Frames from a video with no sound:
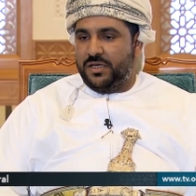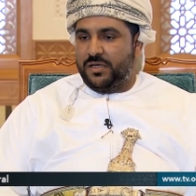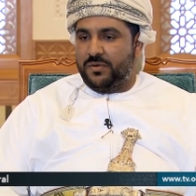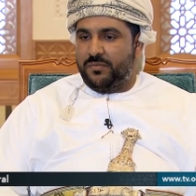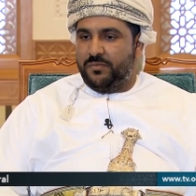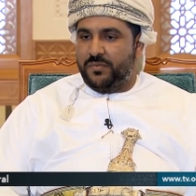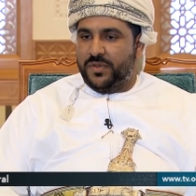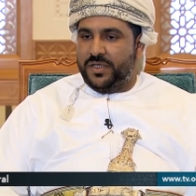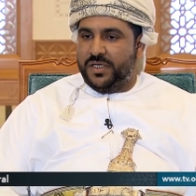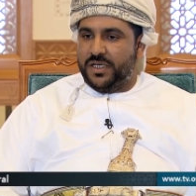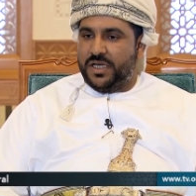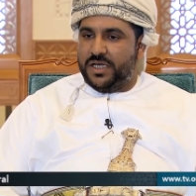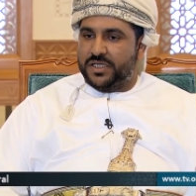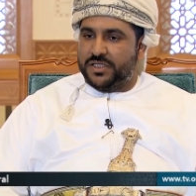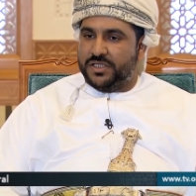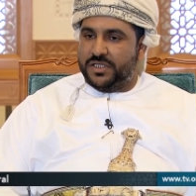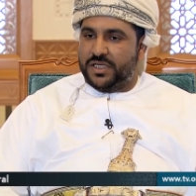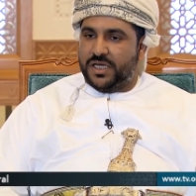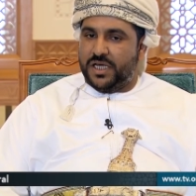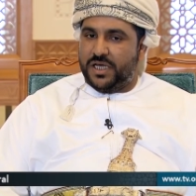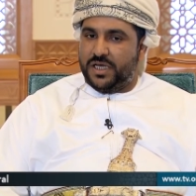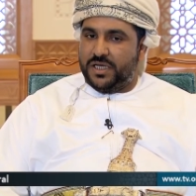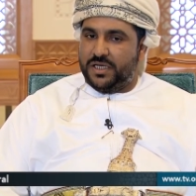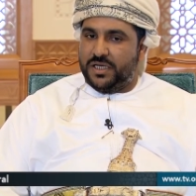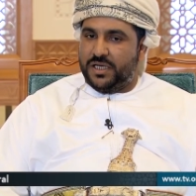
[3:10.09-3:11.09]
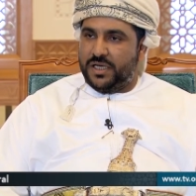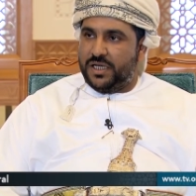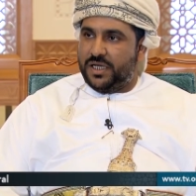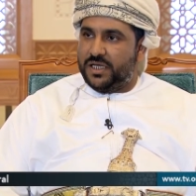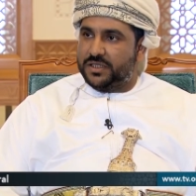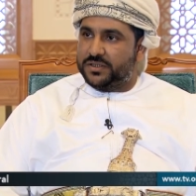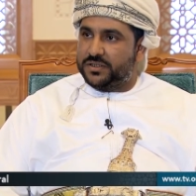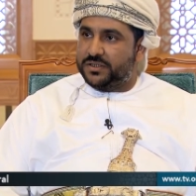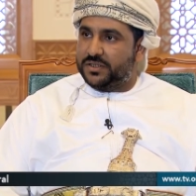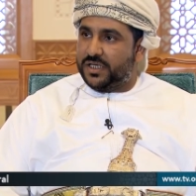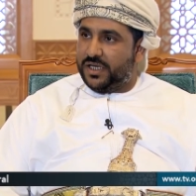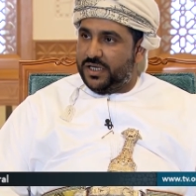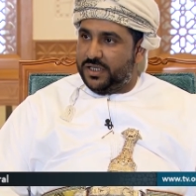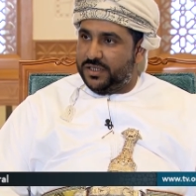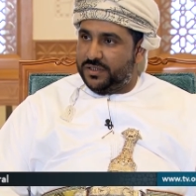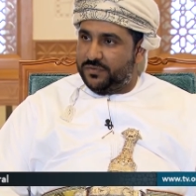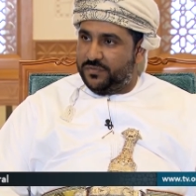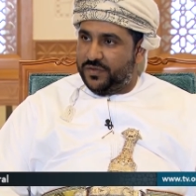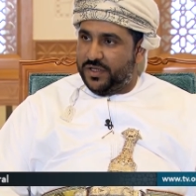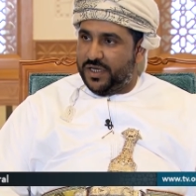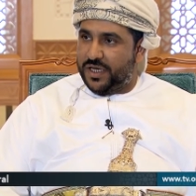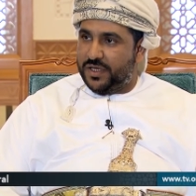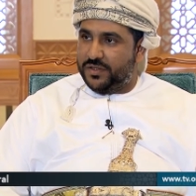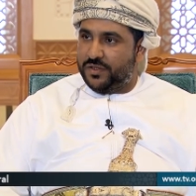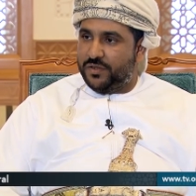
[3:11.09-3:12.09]
من أشكال الطعن
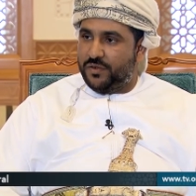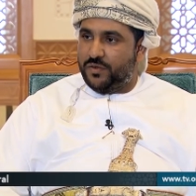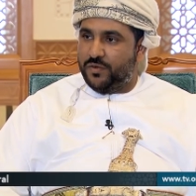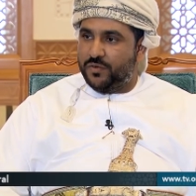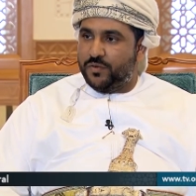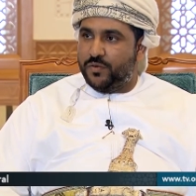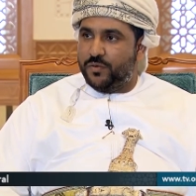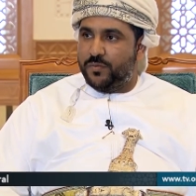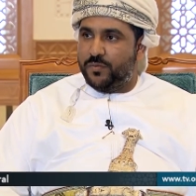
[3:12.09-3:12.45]
في هذا الحكم